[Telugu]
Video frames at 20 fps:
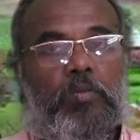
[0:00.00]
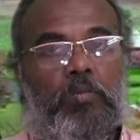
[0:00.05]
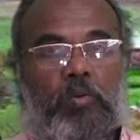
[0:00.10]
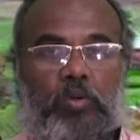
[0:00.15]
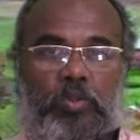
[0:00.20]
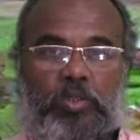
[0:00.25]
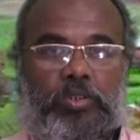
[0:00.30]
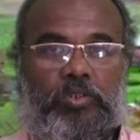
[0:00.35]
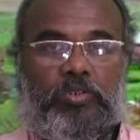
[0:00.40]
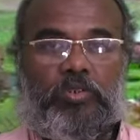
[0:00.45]

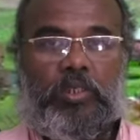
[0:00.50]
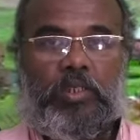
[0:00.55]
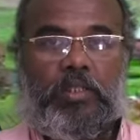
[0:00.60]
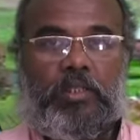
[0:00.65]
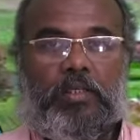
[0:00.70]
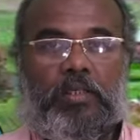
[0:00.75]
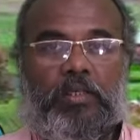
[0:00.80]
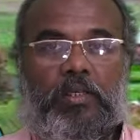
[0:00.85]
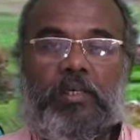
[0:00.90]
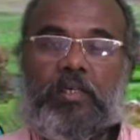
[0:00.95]

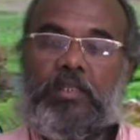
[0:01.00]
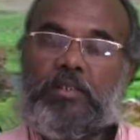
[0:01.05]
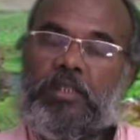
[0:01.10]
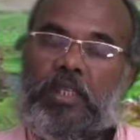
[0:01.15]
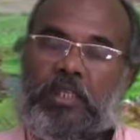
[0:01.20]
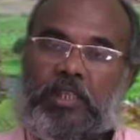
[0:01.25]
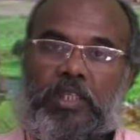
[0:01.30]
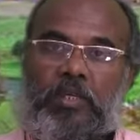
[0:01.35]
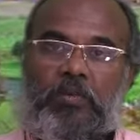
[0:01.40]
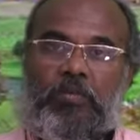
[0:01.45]
బోధిస్తున్నది
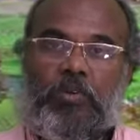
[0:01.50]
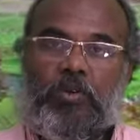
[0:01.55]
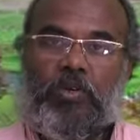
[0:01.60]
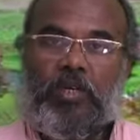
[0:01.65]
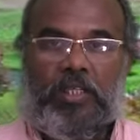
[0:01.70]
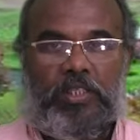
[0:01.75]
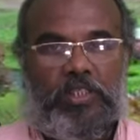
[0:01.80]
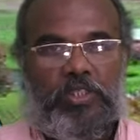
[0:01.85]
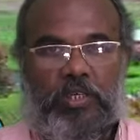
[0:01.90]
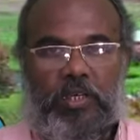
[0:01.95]
సత్యమును
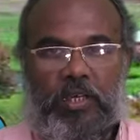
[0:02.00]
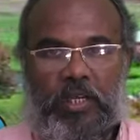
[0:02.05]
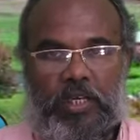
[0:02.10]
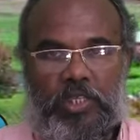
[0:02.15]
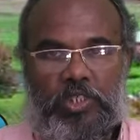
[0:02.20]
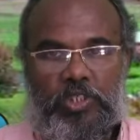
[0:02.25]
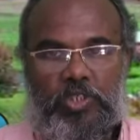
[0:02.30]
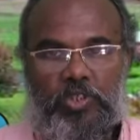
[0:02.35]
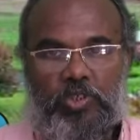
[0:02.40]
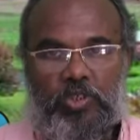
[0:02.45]
గ్రజి
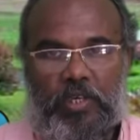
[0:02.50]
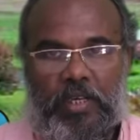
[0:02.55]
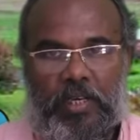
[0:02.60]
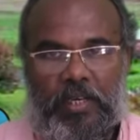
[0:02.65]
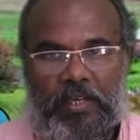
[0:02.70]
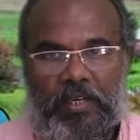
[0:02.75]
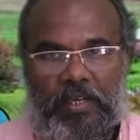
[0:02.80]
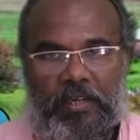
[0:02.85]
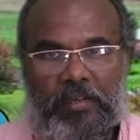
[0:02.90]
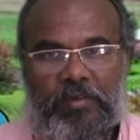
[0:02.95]
గ్రహించునుగాక